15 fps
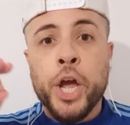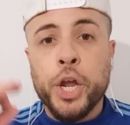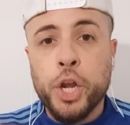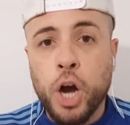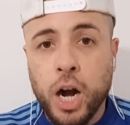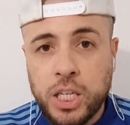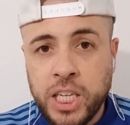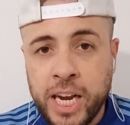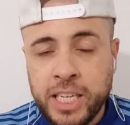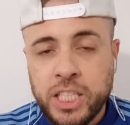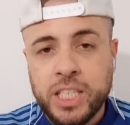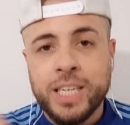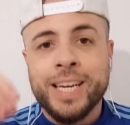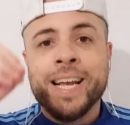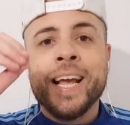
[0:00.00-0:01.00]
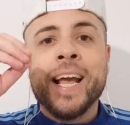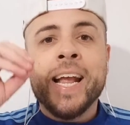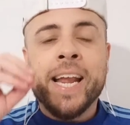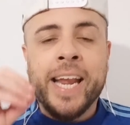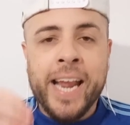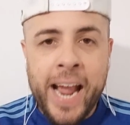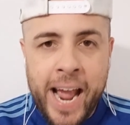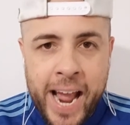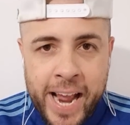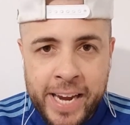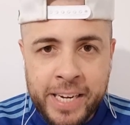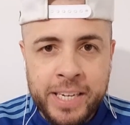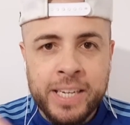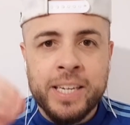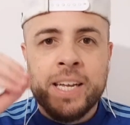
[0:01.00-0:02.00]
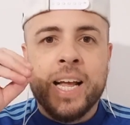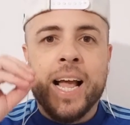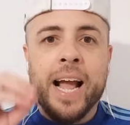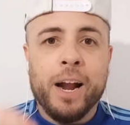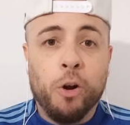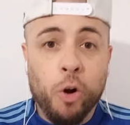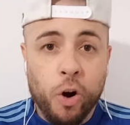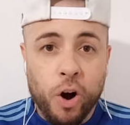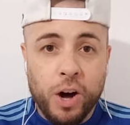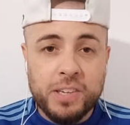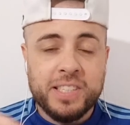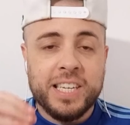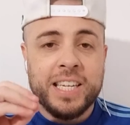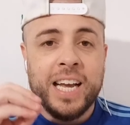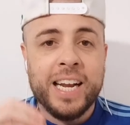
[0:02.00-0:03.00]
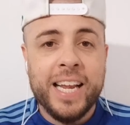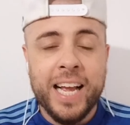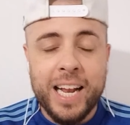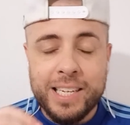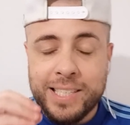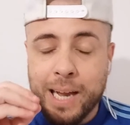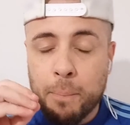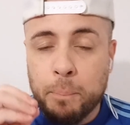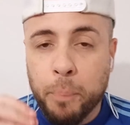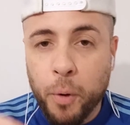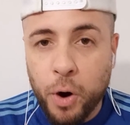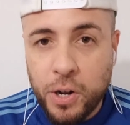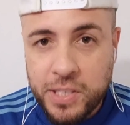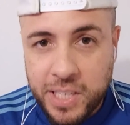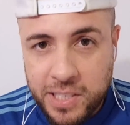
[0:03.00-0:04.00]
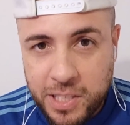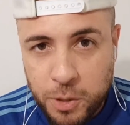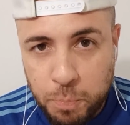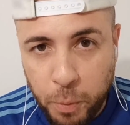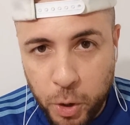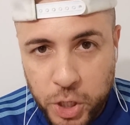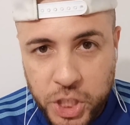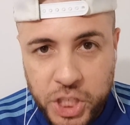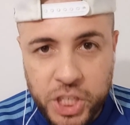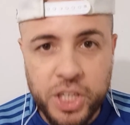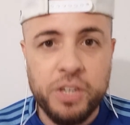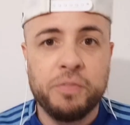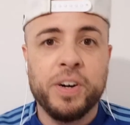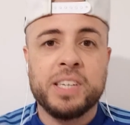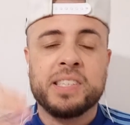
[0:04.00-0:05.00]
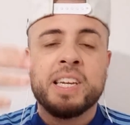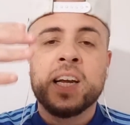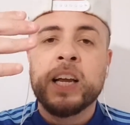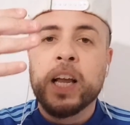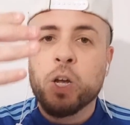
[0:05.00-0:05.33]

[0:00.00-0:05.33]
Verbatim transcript: E ó, gente, quem gosta daquelas apostas esportivas,